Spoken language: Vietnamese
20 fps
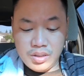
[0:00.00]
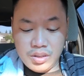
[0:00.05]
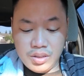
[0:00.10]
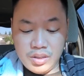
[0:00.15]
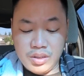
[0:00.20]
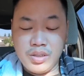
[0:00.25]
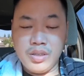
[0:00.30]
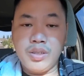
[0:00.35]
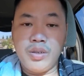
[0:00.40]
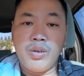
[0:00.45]

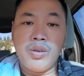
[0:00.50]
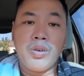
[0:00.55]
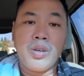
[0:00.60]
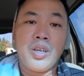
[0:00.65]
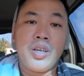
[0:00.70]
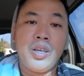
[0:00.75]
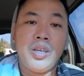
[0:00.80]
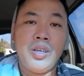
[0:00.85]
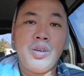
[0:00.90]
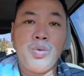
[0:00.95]
à,
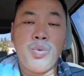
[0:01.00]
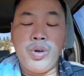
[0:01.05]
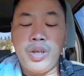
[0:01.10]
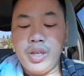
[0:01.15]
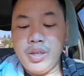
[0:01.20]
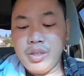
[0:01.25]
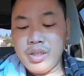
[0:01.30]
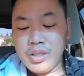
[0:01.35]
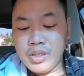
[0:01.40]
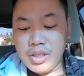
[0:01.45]
cái
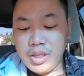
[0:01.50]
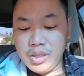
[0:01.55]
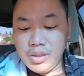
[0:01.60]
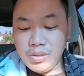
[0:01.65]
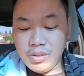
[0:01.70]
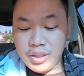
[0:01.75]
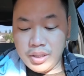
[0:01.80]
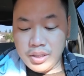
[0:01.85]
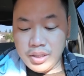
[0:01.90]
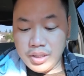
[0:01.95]
quỹ từ thiện
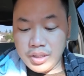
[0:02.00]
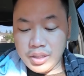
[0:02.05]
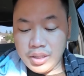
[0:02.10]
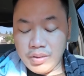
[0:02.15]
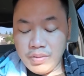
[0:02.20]
của ảnh nha